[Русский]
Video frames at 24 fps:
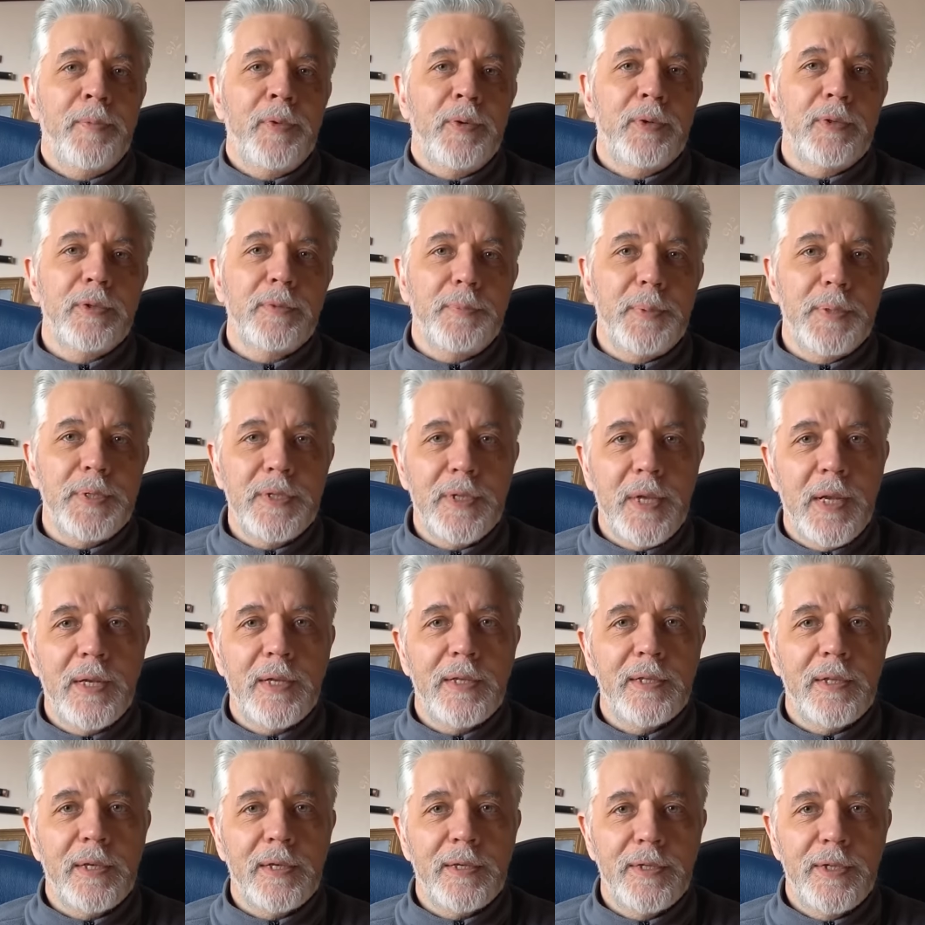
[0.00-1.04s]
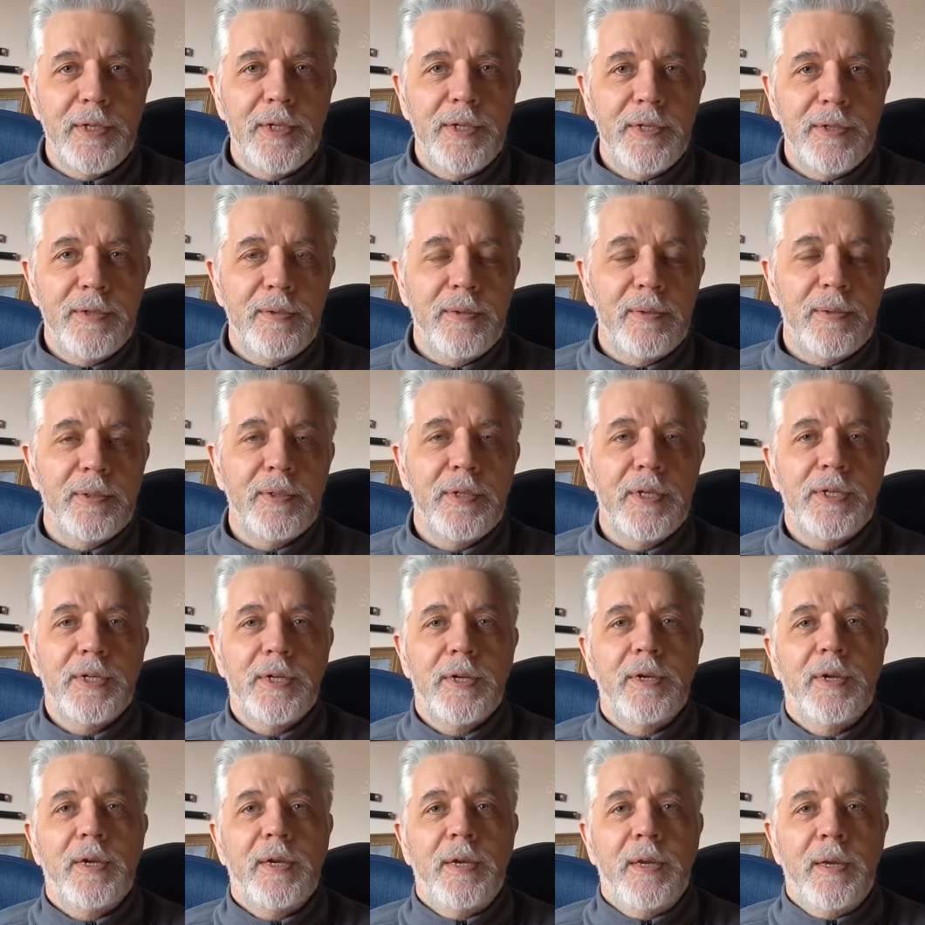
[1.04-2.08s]
он специально так действовал, и
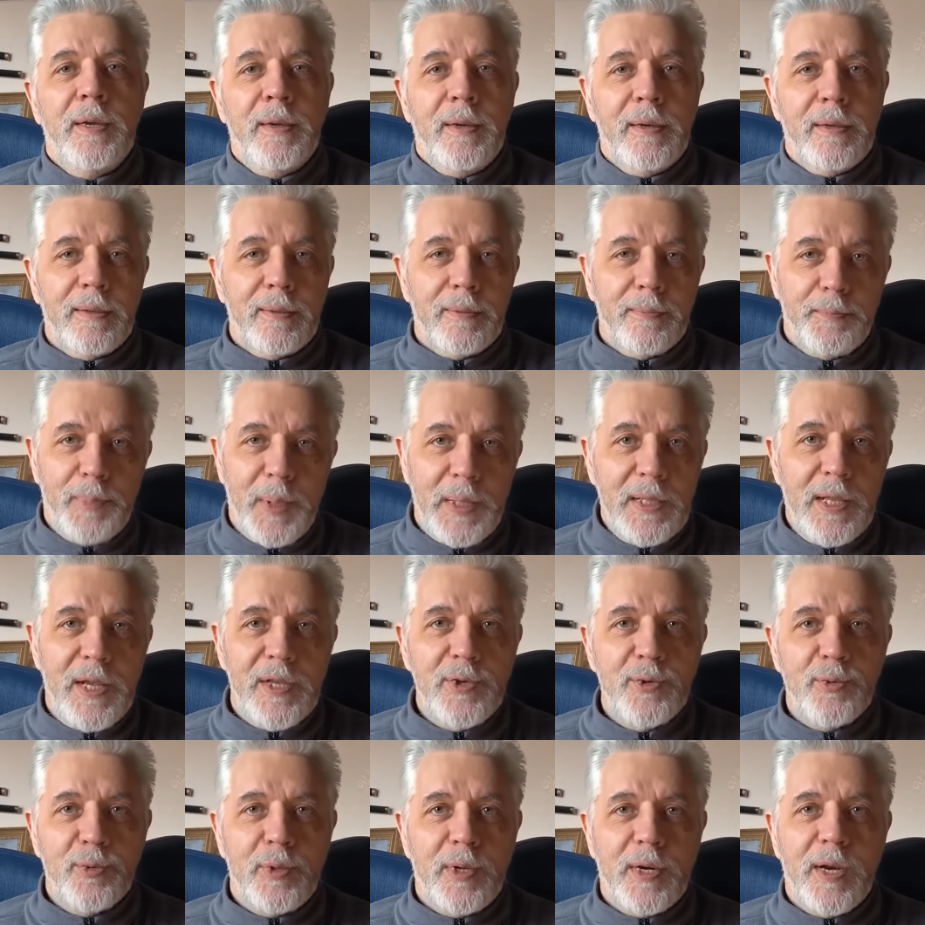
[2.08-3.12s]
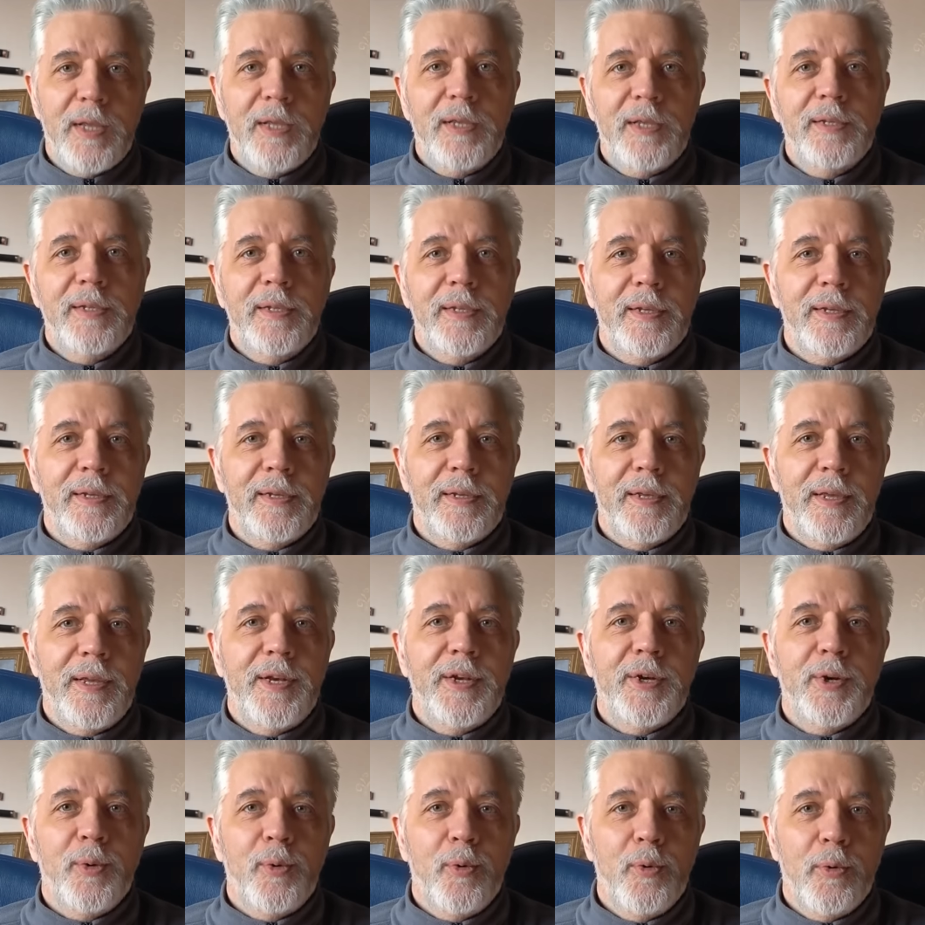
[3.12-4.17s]
даже э, палач Украины
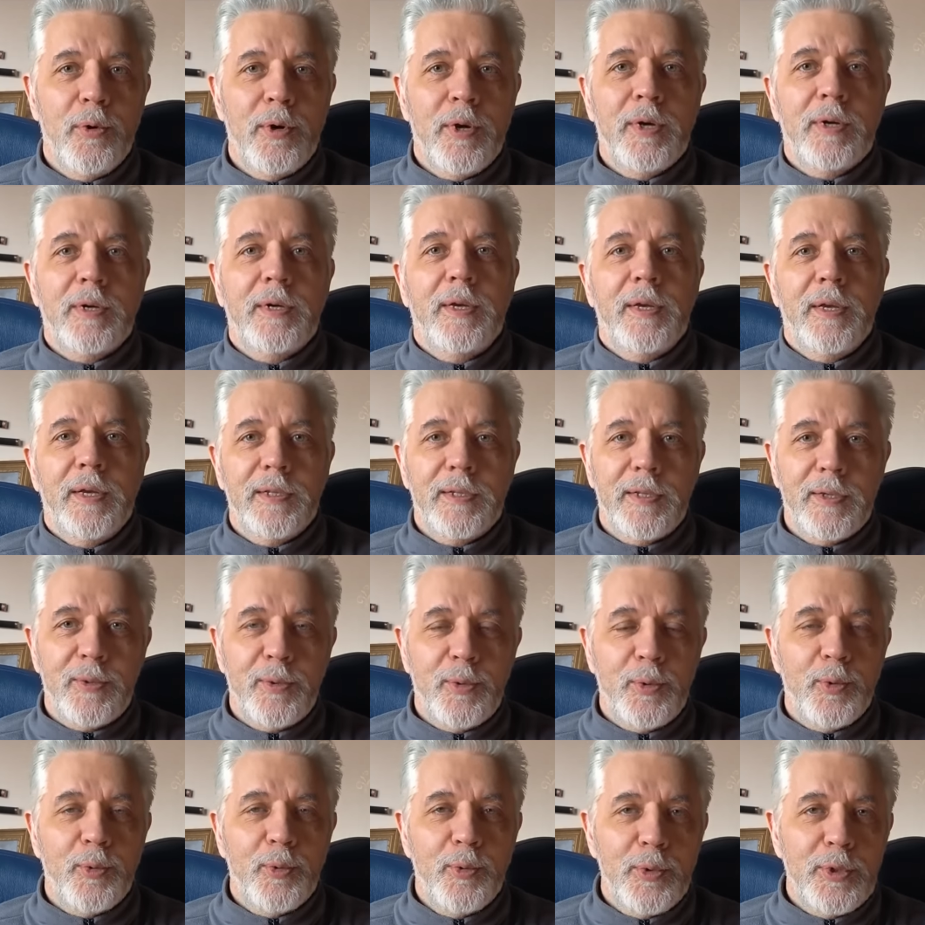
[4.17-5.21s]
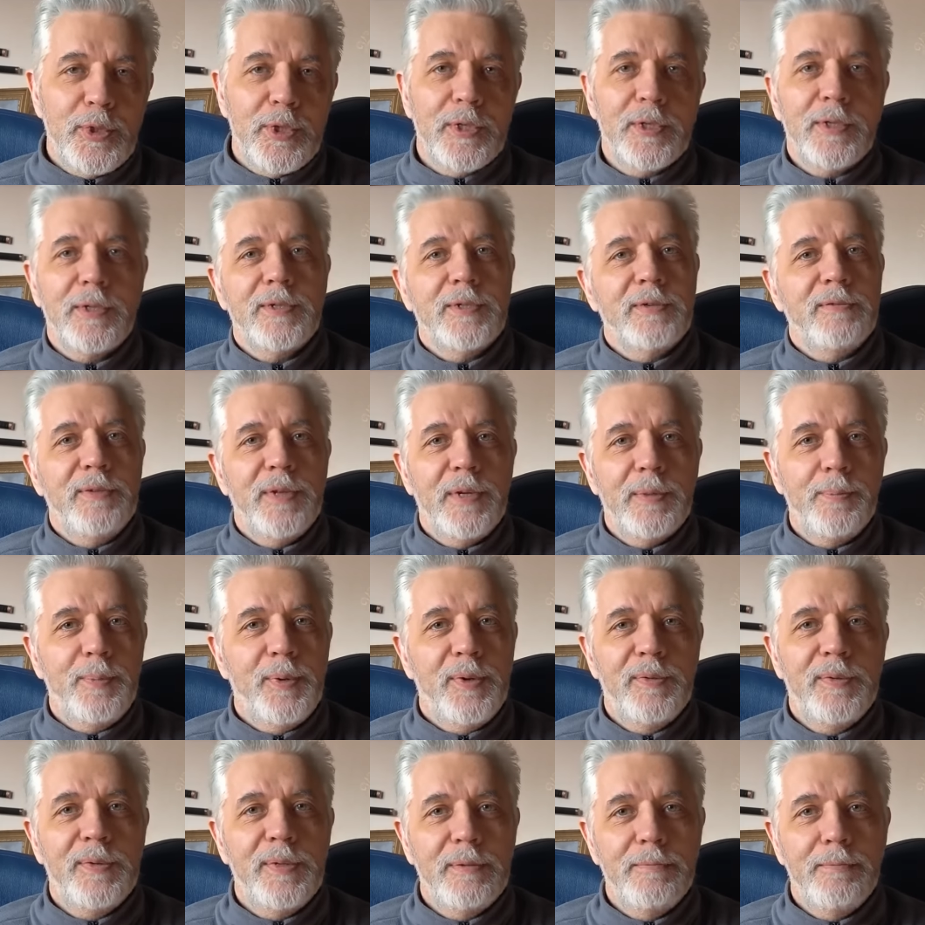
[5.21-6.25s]
Эрих Кох, это тоже, это
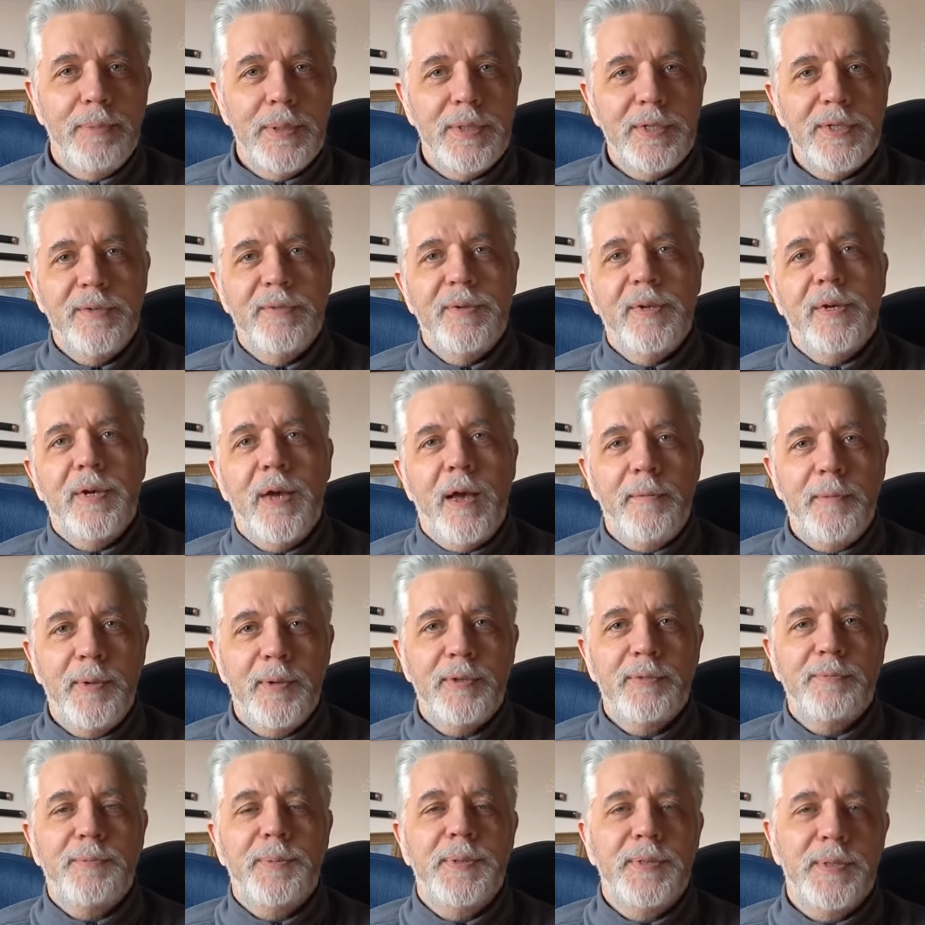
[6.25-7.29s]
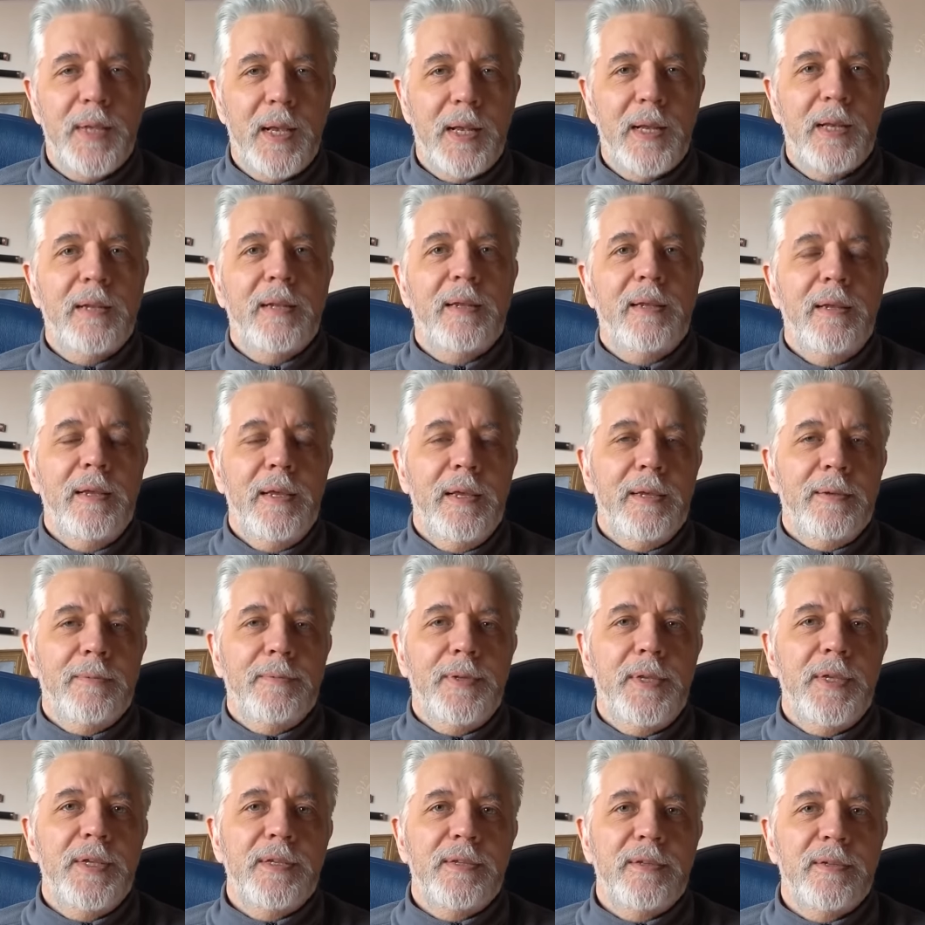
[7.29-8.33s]
завербованный большевиками, он специально
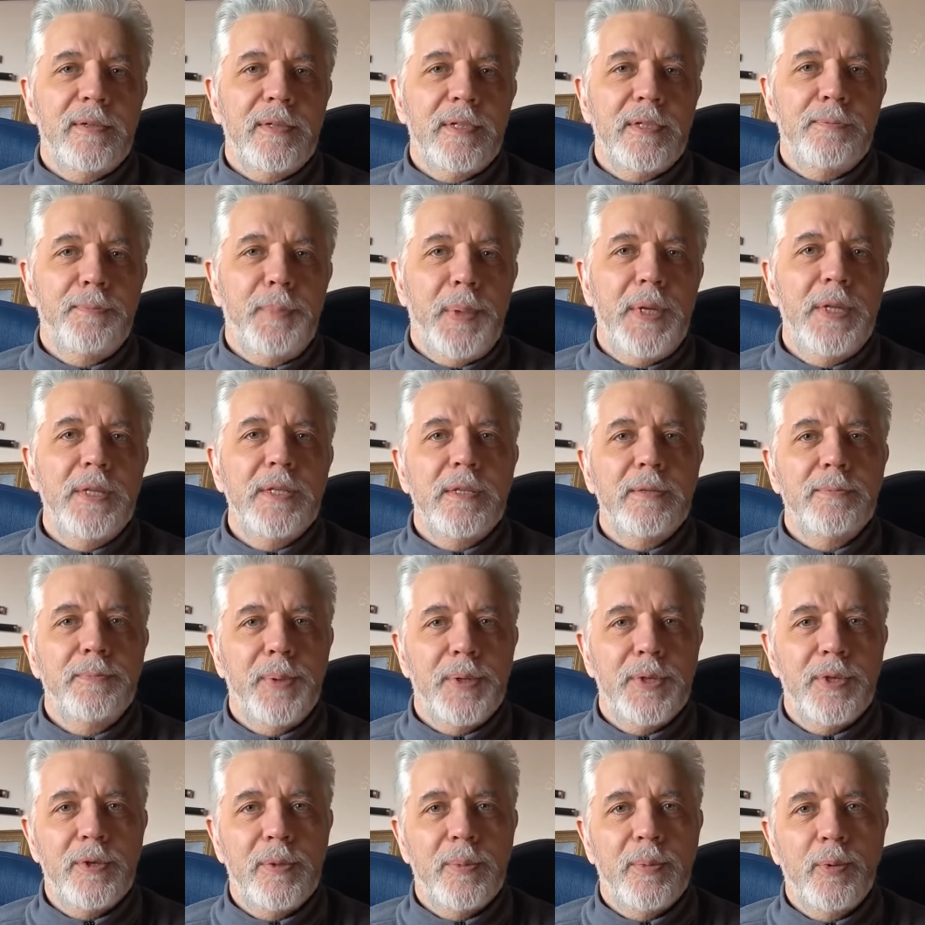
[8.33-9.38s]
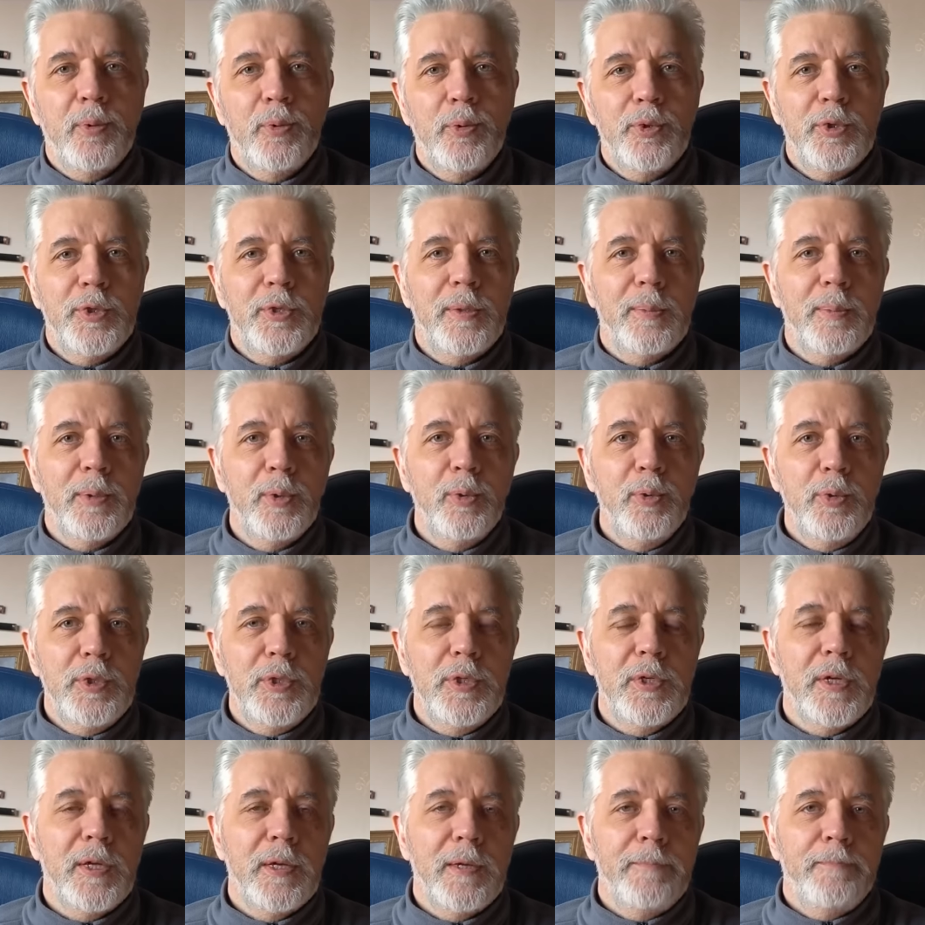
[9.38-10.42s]
действовал из принципа «чем хуже, тем
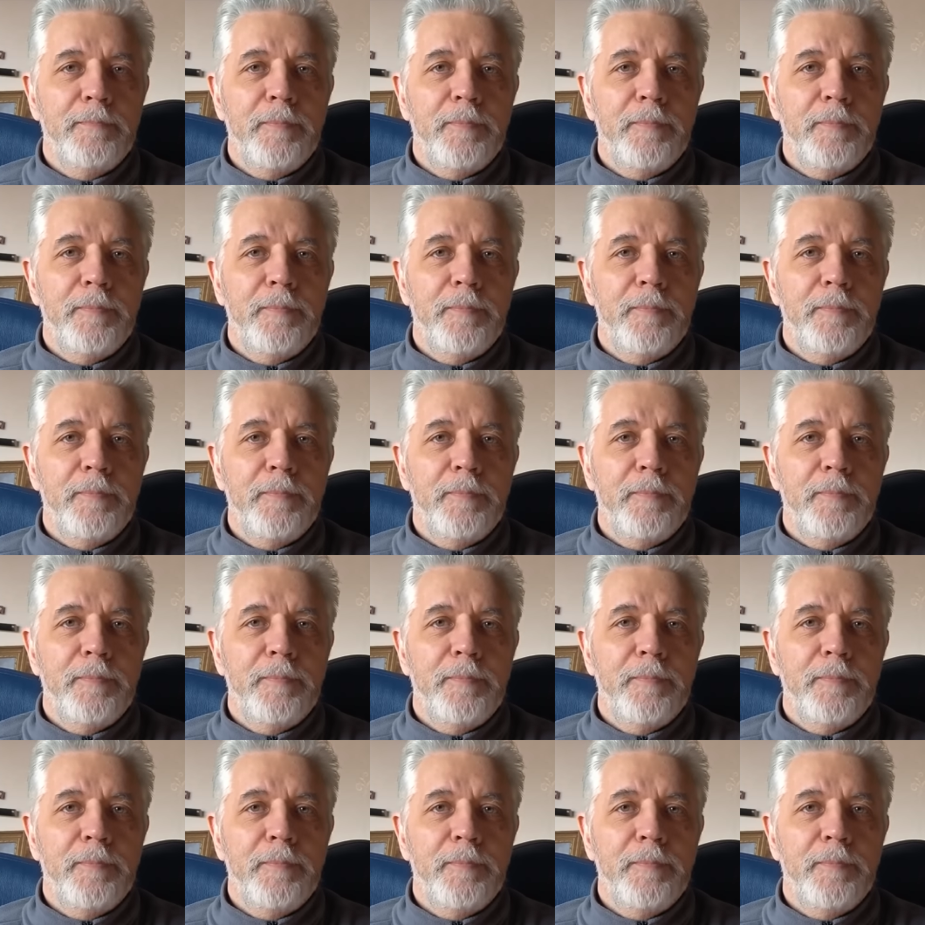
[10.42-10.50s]
лучше»,